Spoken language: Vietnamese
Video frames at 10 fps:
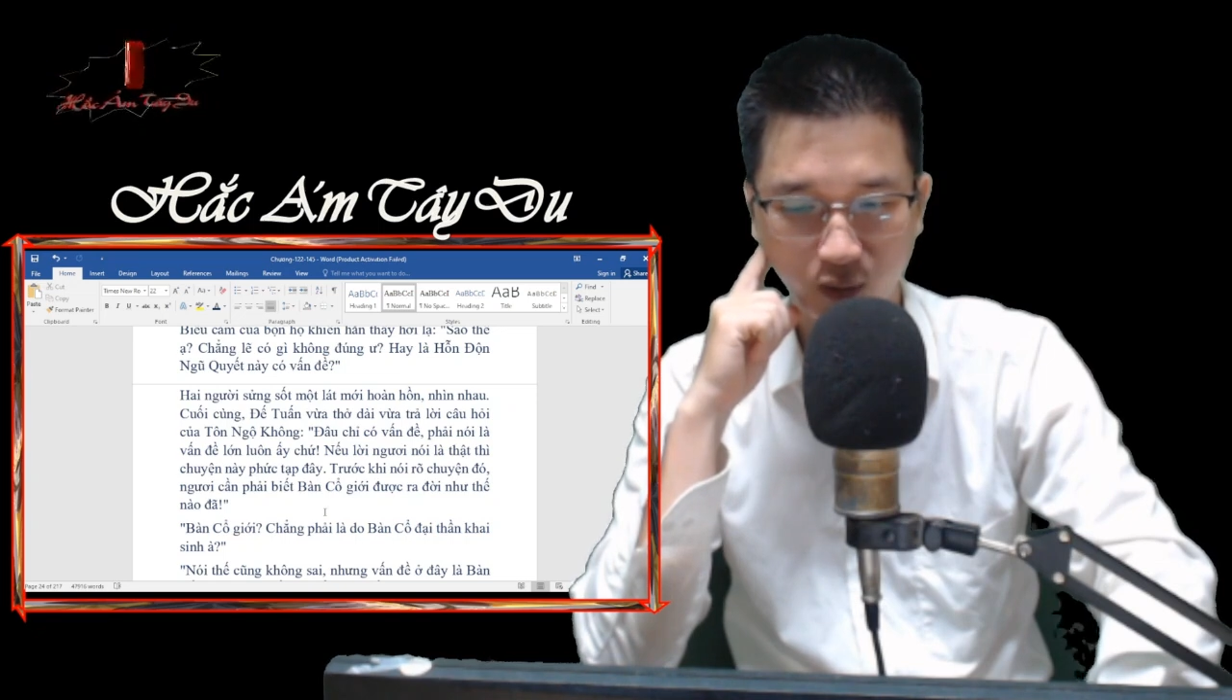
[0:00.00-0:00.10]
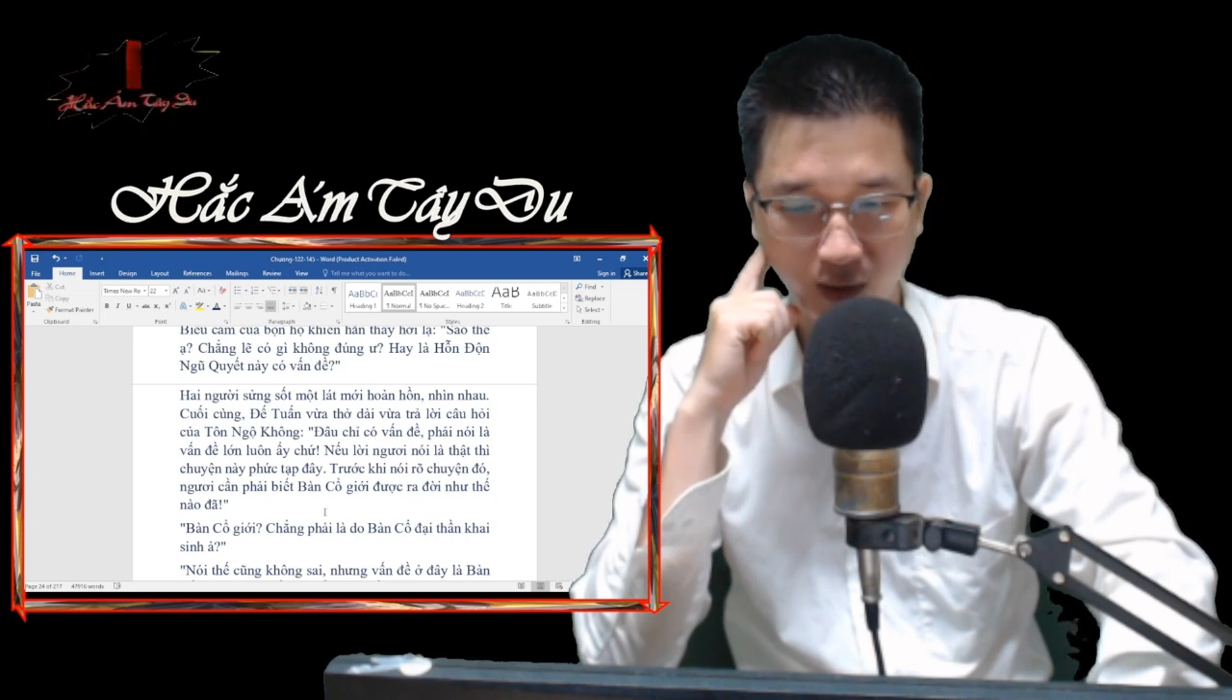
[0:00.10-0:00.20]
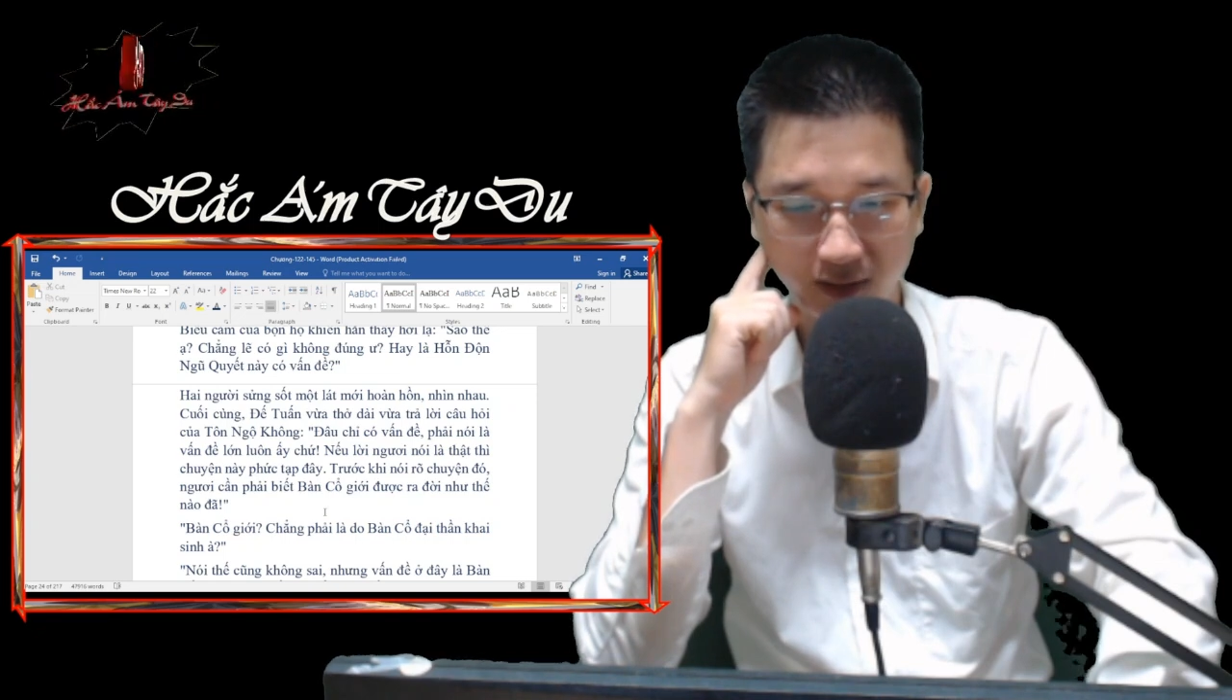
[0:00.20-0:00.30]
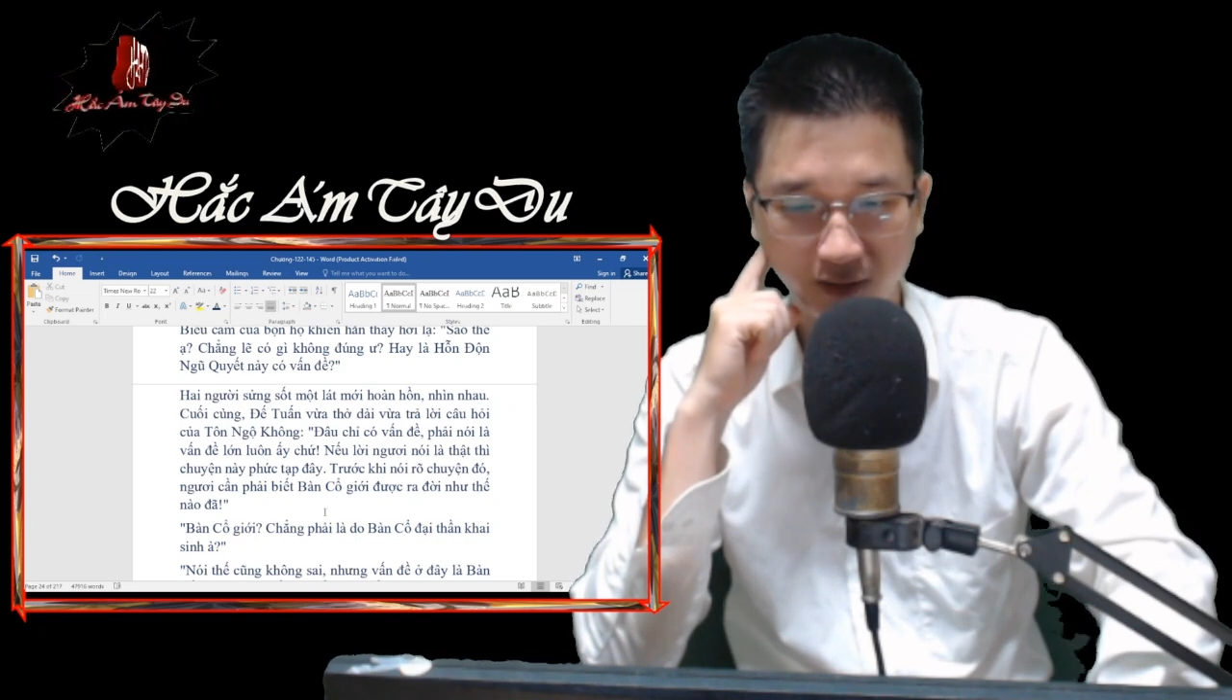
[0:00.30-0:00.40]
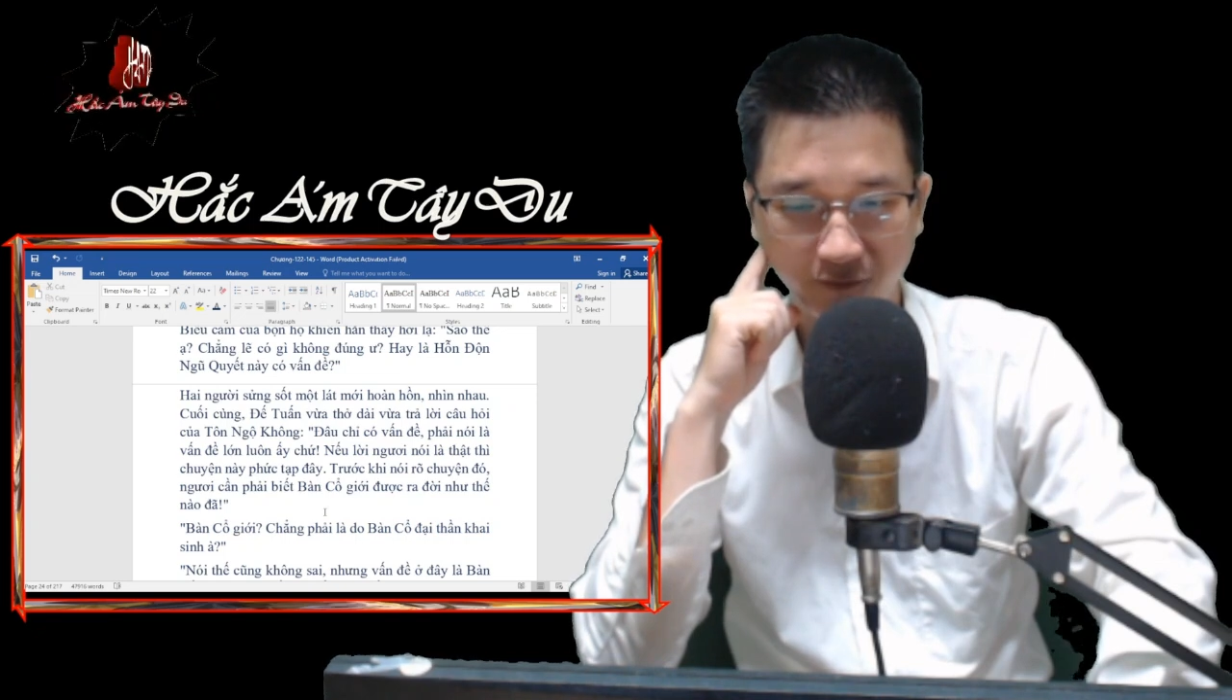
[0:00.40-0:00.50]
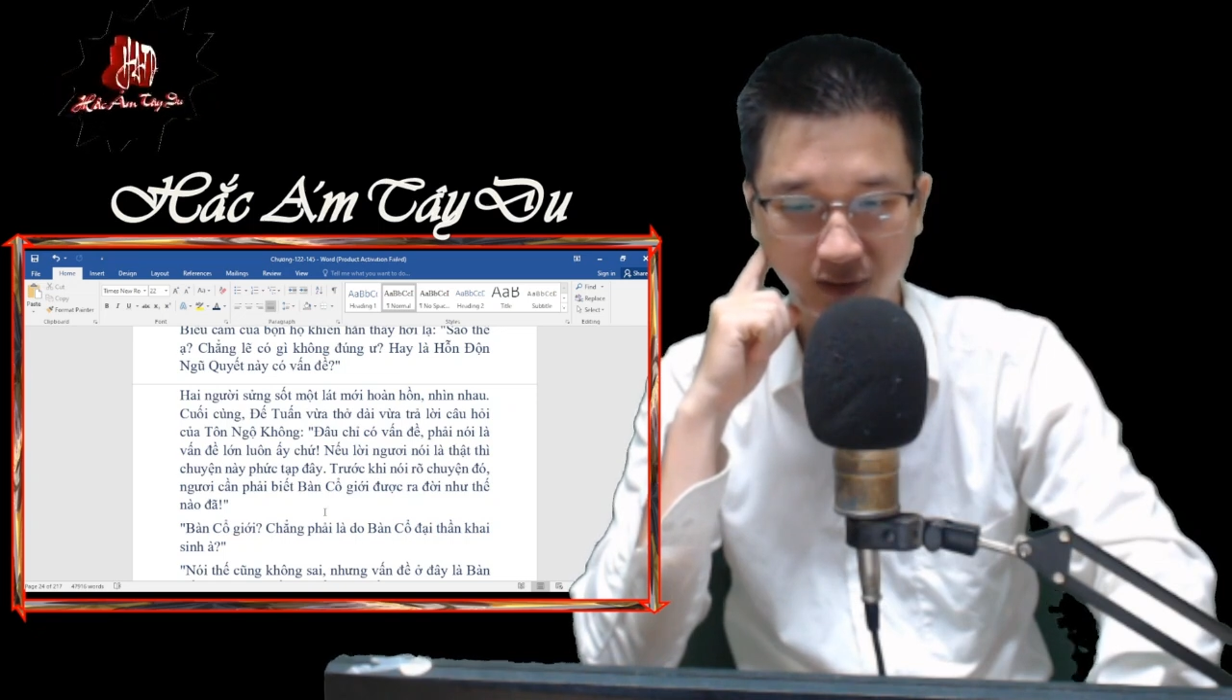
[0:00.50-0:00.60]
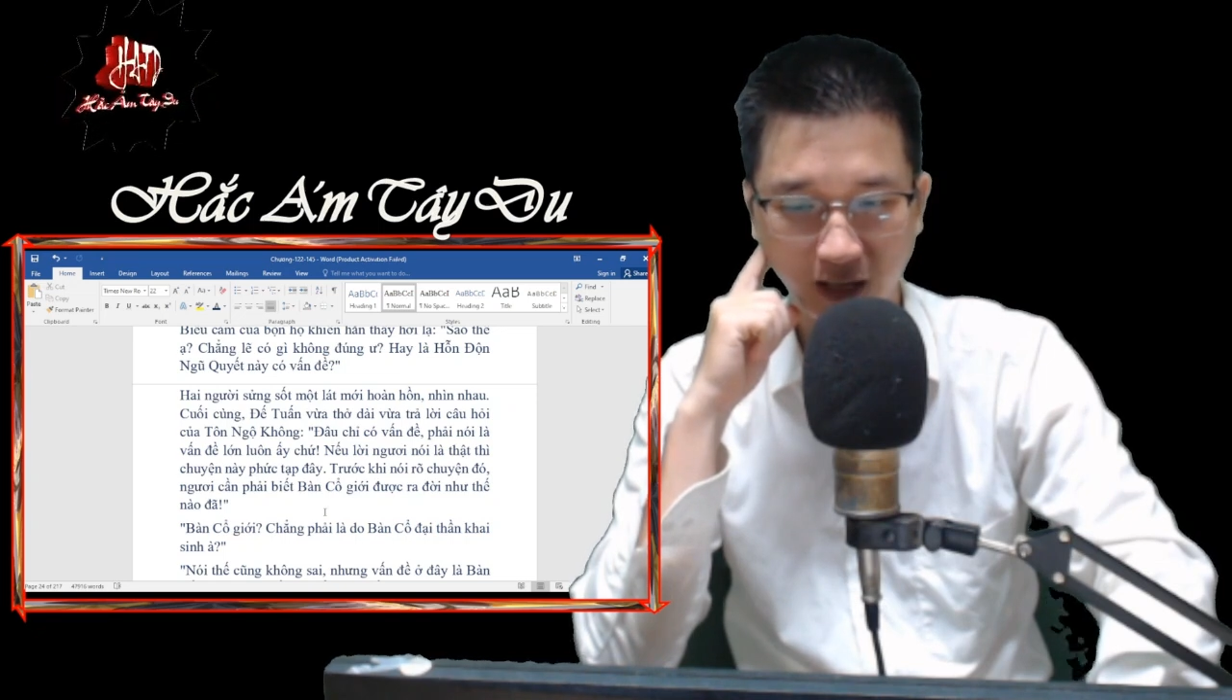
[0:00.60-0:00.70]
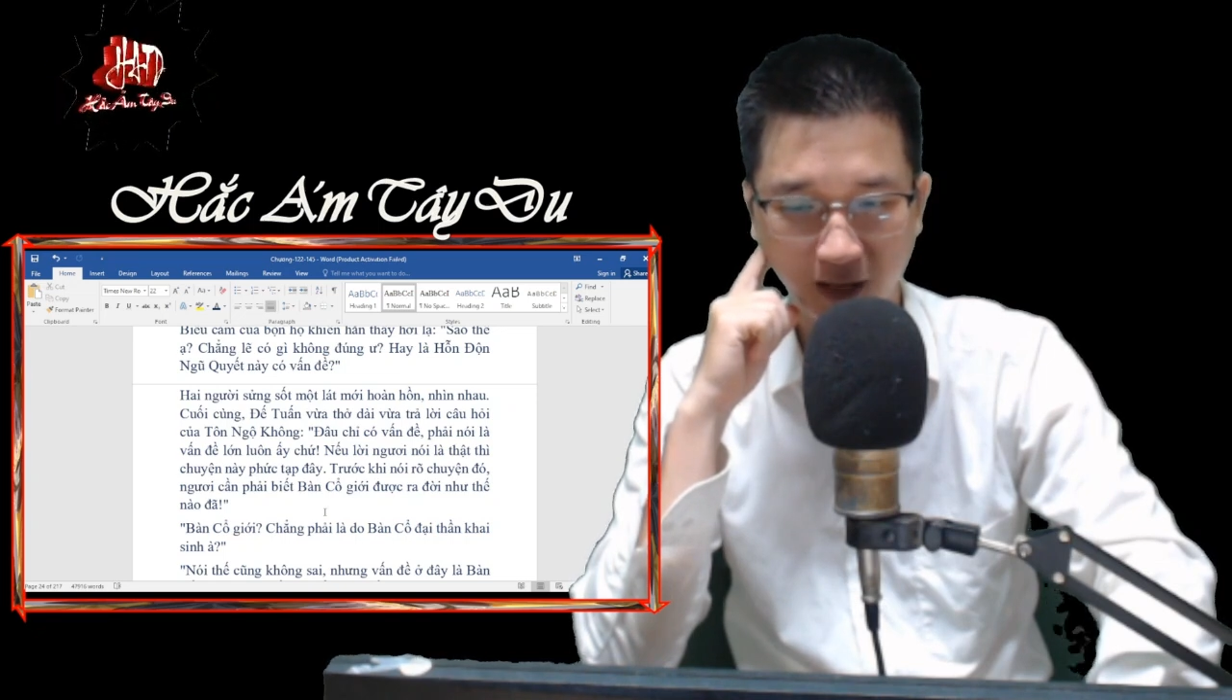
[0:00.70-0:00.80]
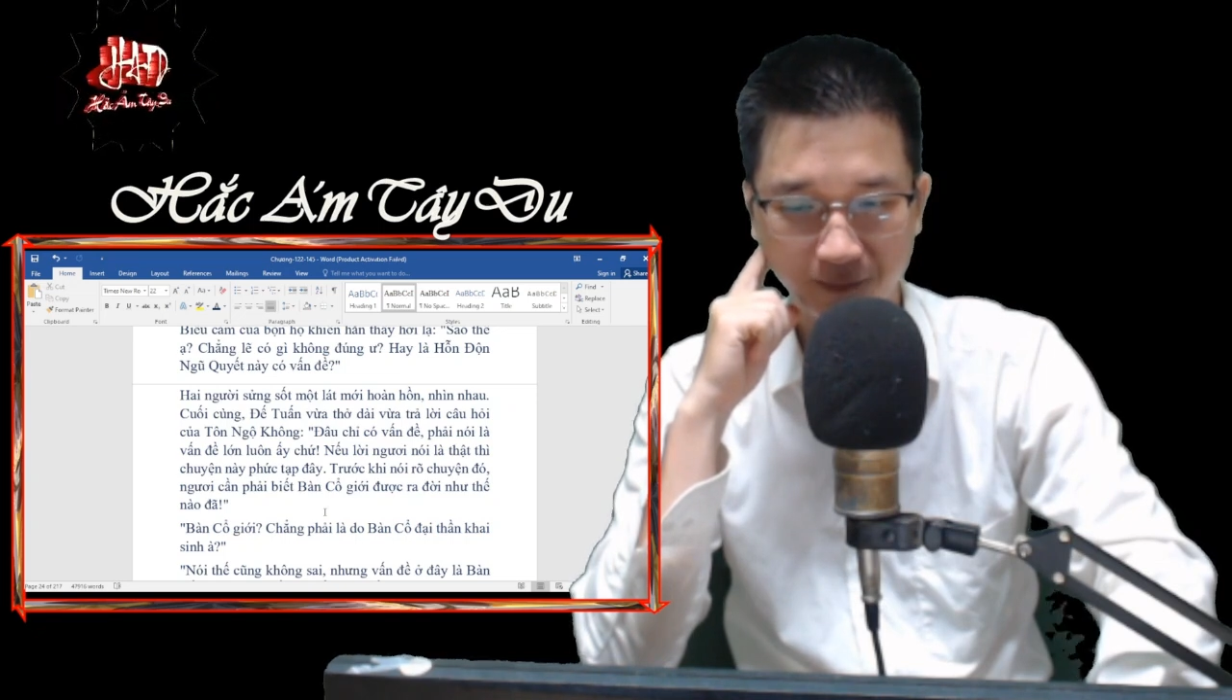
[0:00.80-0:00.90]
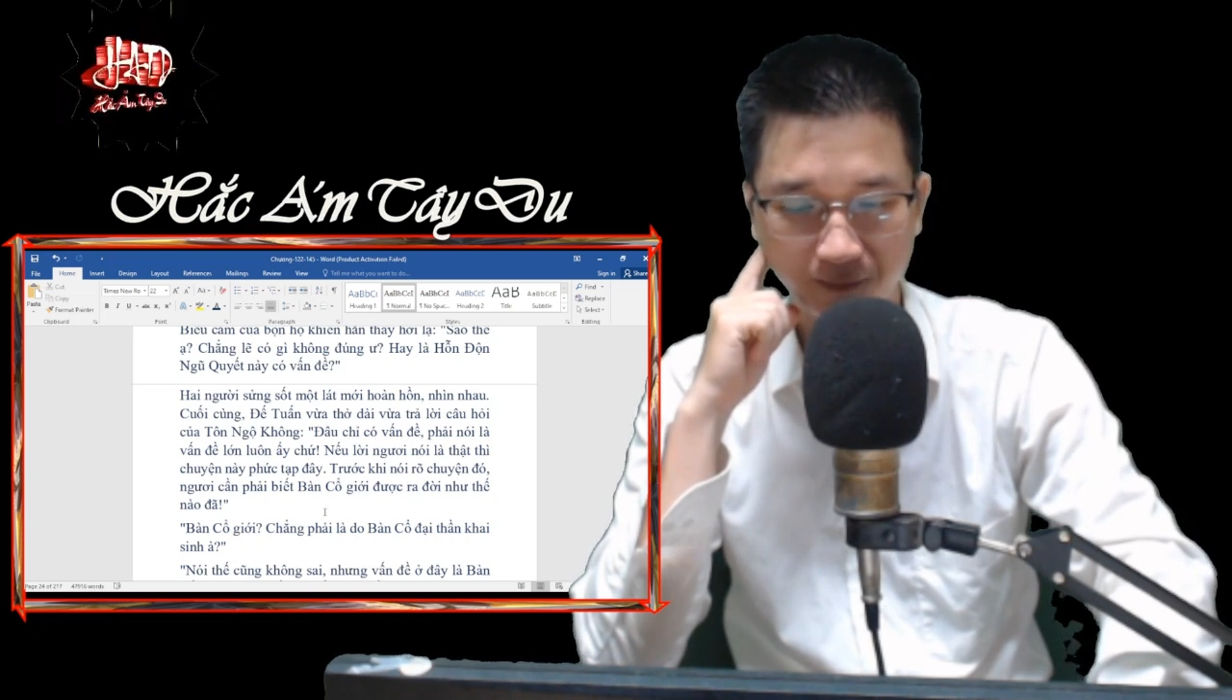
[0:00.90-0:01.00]
quá thực phức
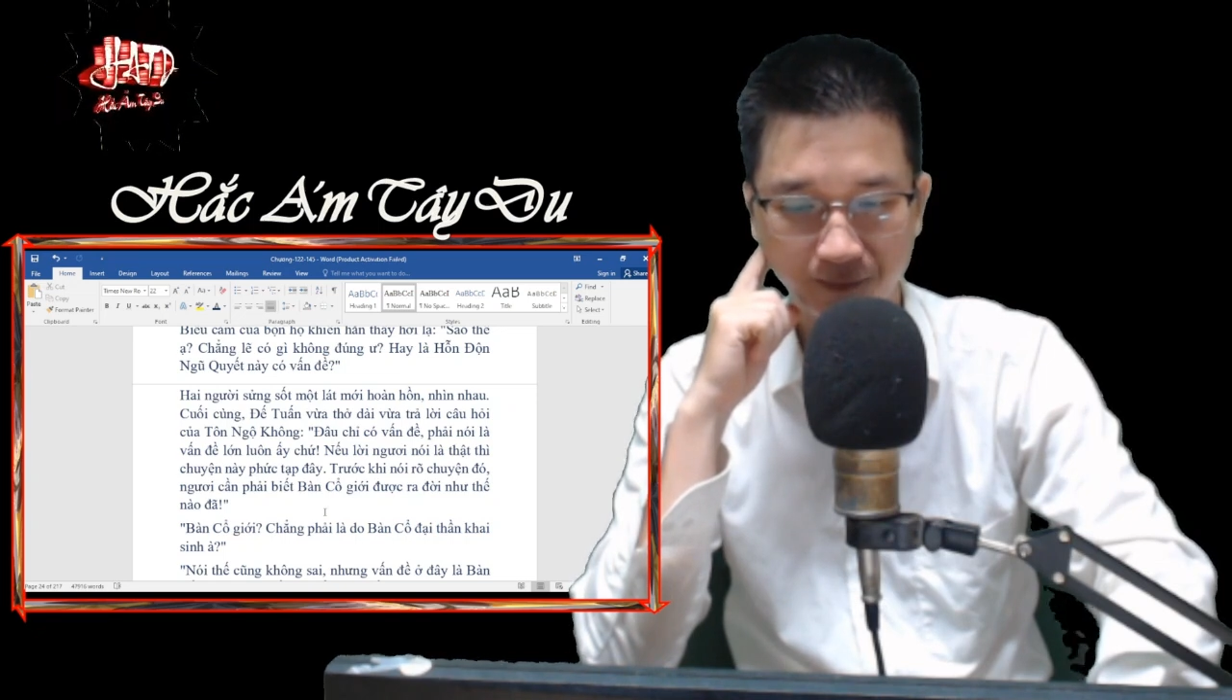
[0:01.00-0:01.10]
tạp.